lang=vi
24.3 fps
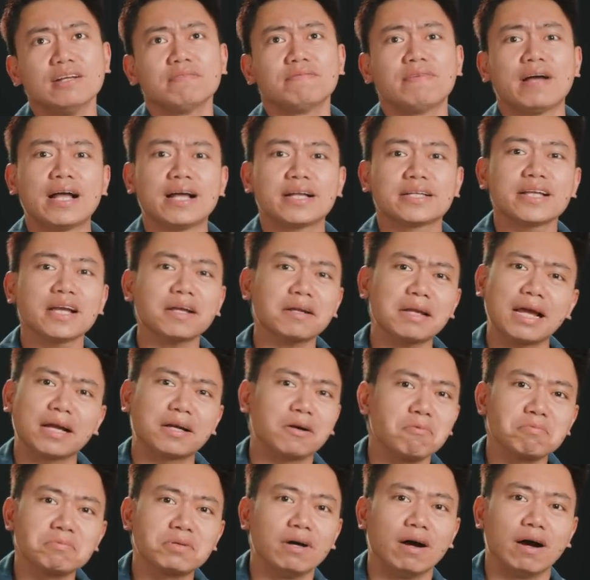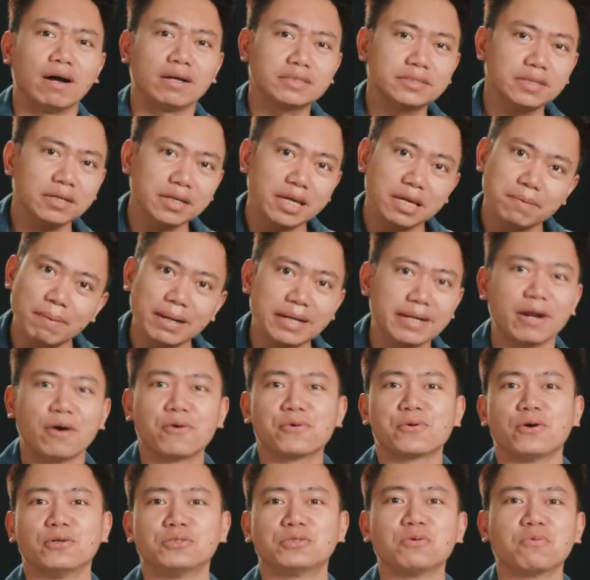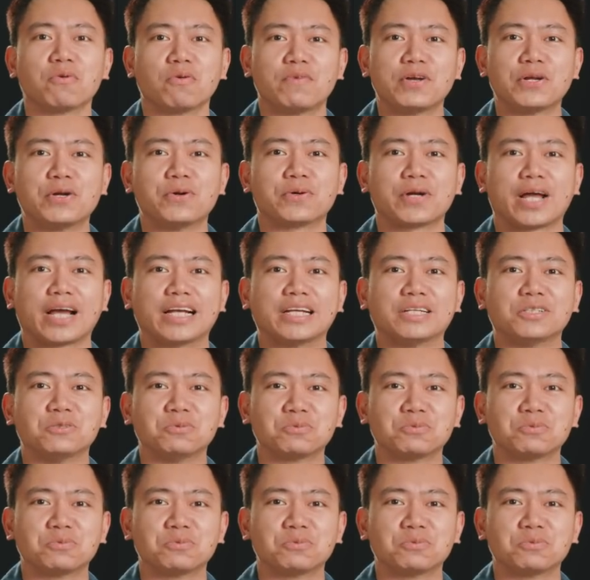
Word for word: Và nhắc lại không thừa, trước khi bắt đầu nội dung của video này,